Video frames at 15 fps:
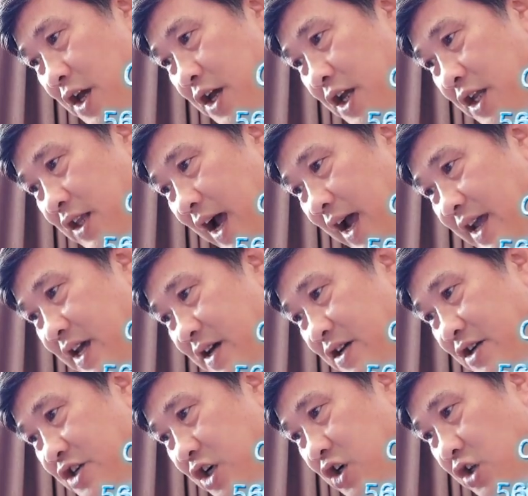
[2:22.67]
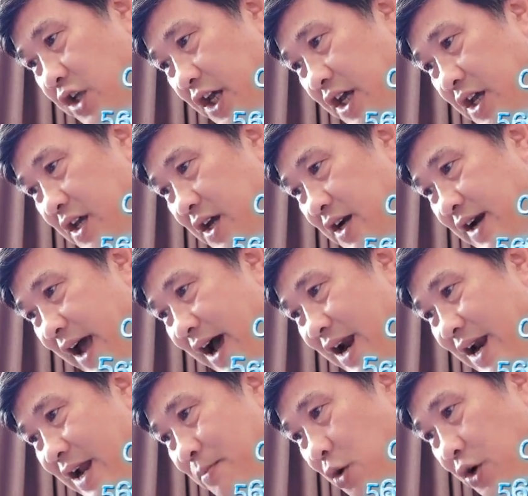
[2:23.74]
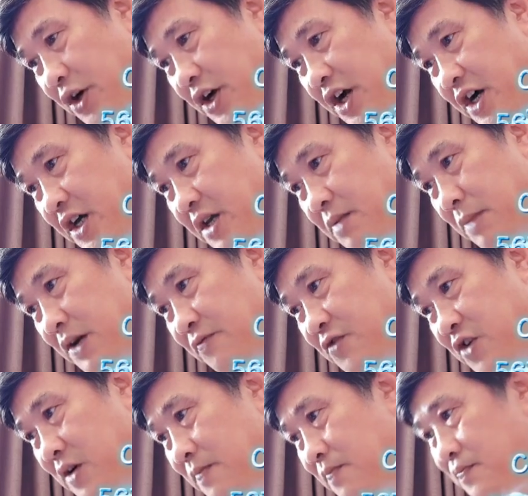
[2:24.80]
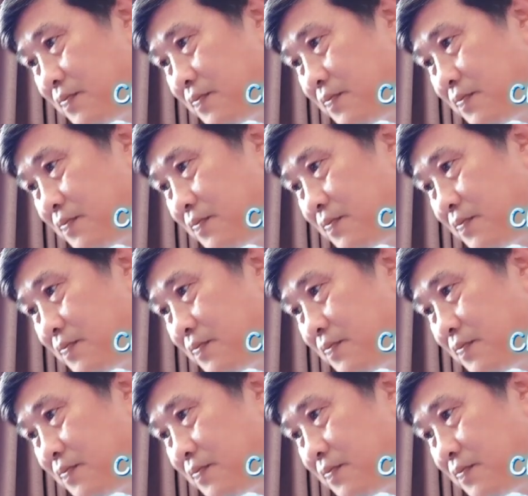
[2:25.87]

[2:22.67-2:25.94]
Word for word: Hiện tại, rất có thể đã là một đời bình vương.